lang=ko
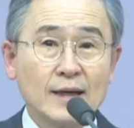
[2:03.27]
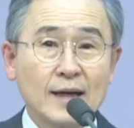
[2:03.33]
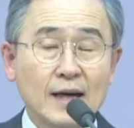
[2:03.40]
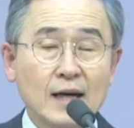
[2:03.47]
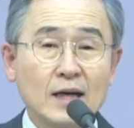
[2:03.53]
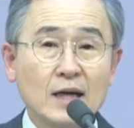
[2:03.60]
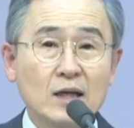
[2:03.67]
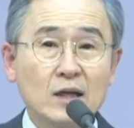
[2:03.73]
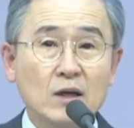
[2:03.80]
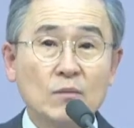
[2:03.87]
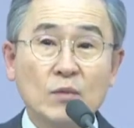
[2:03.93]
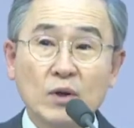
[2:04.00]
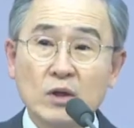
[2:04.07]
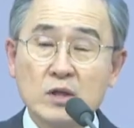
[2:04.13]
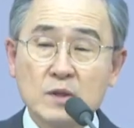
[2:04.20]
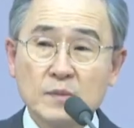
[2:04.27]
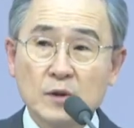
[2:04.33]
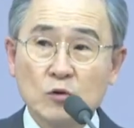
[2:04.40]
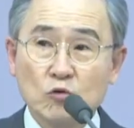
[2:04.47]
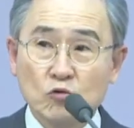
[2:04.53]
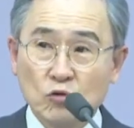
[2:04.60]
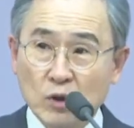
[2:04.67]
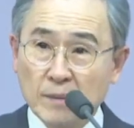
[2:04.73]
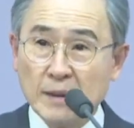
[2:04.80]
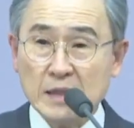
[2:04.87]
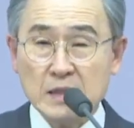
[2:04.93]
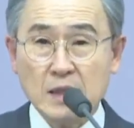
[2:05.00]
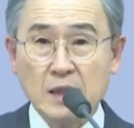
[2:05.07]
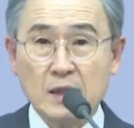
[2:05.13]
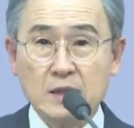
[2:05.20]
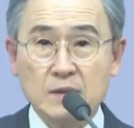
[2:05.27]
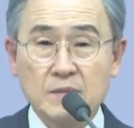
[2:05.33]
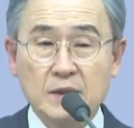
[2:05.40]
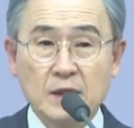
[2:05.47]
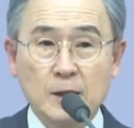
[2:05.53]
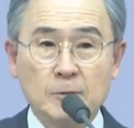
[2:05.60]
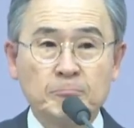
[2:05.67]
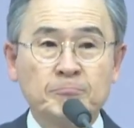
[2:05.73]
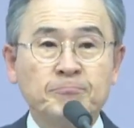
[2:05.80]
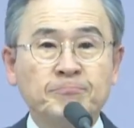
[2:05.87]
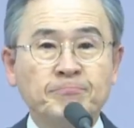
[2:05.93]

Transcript: 하나님과 멀어지면 누구나 마찬가지입니다.